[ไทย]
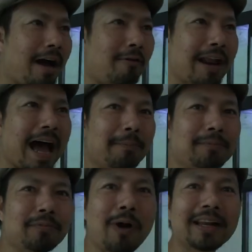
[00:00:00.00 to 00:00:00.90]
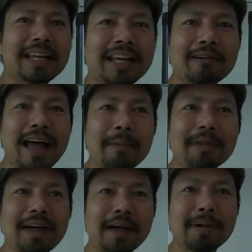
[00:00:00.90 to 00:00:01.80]
เอาน้ำหวังดีเอาน้ำ
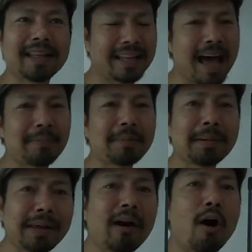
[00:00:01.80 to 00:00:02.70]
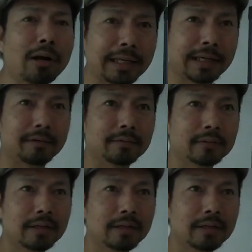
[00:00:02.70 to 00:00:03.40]
ไปใส่ให้มันเนี่ยน้ำนั้นมันมีคอรีน